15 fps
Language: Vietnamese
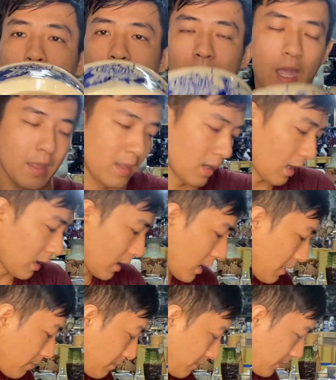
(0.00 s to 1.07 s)
khai về rất là
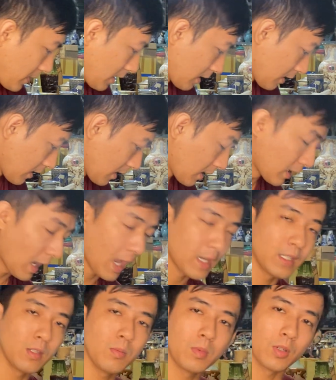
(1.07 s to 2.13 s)
hiếm khai
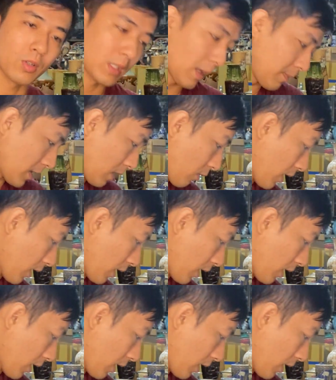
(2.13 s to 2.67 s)
nếu mà có nắp chắc